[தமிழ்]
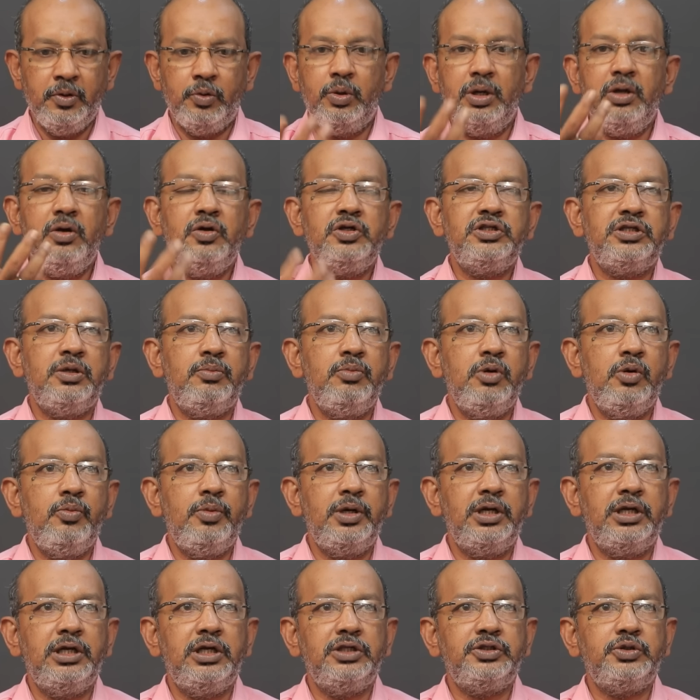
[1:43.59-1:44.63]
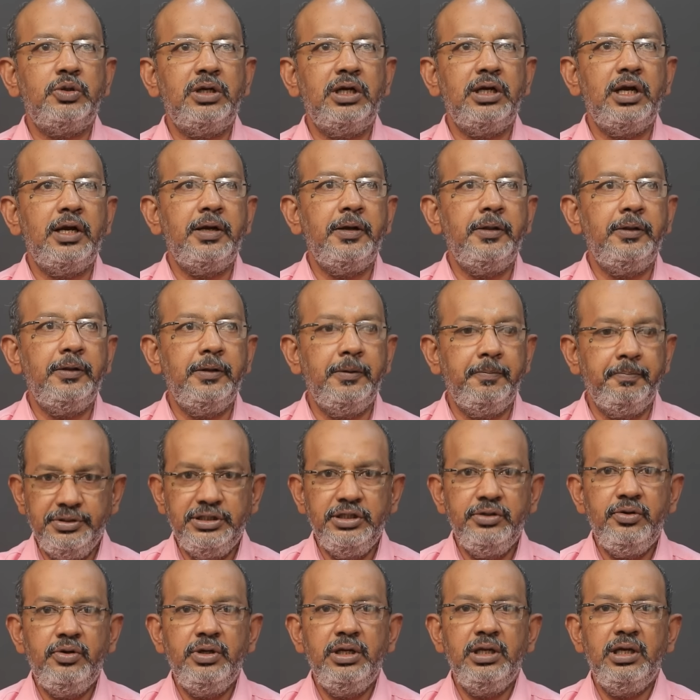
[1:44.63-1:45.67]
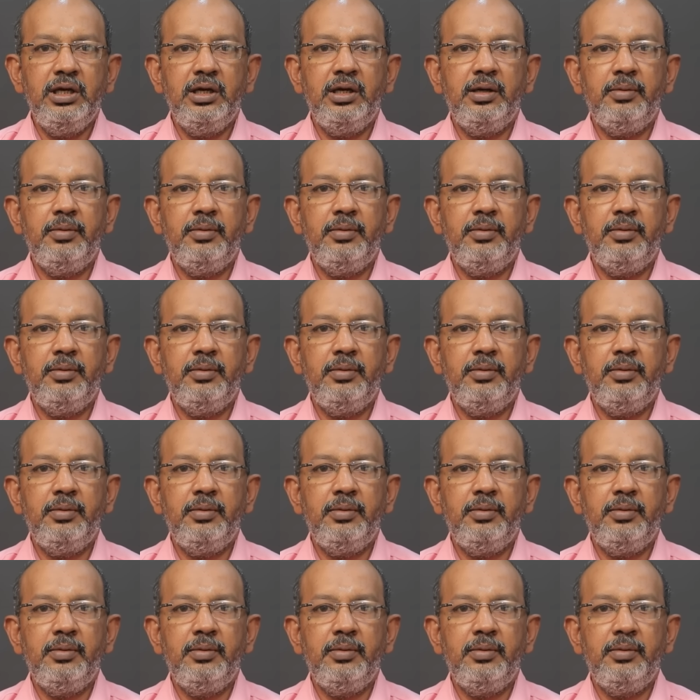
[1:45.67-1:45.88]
ஒரே ஒரு சம்பவம் மட்டும் நான் சொல்கிறேன் நான் இது விஜயோடைய